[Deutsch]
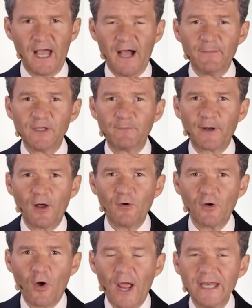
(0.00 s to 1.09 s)
Aber ich
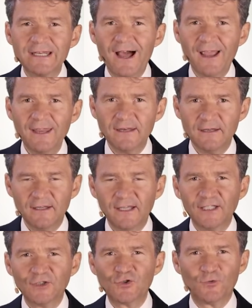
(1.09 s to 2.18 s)
brauche auch ein Nein
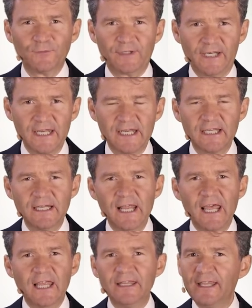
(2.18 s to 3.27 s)
zum Trinken,
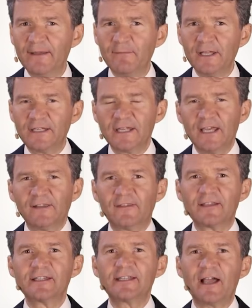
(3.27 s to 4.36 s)
nämlich,
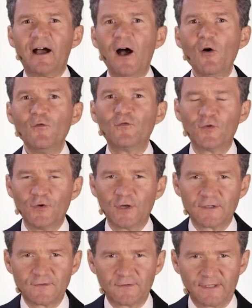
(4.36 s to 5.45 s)
dass ich
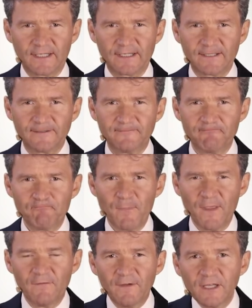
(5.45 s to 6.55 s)
aufhöre zu trinken.
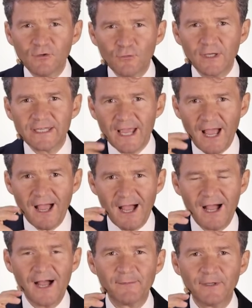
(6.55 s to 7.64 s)
Wenn ich nur ein Ja
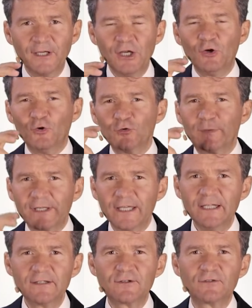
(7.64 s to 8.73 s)
habe und
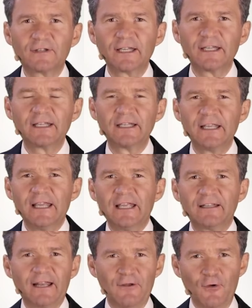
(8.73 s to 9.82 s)
beginne zu trinken,
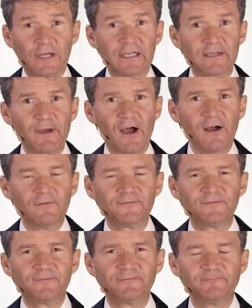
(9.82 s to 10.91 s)
dann höre ich nicht mehr
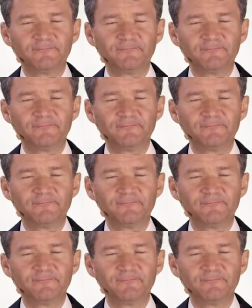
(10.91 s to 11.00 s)
auf.